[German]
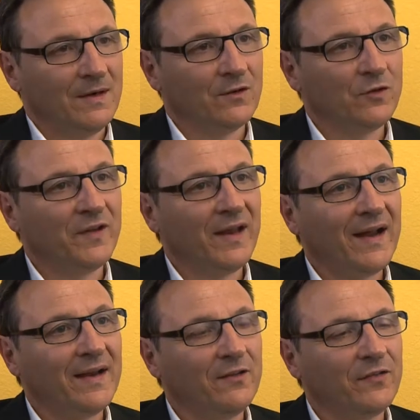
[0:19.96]
Also
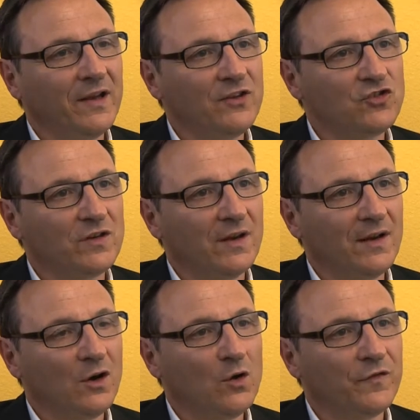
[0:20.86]

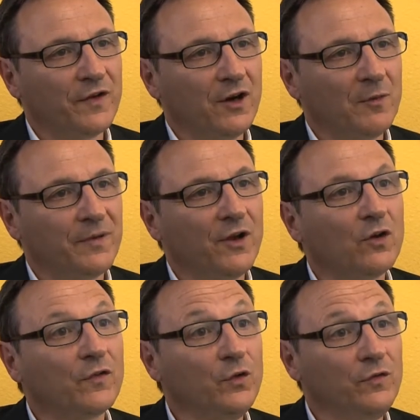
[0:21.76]
Verjährungsfristen laufen ab
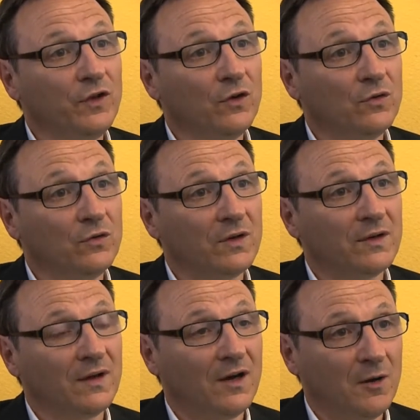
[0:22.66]
nach fünf Jahren
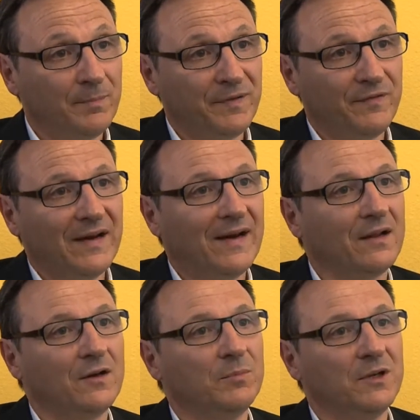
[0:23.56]
ab
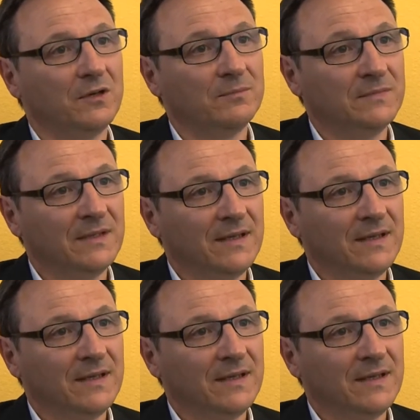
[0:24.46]
Werkabnahme.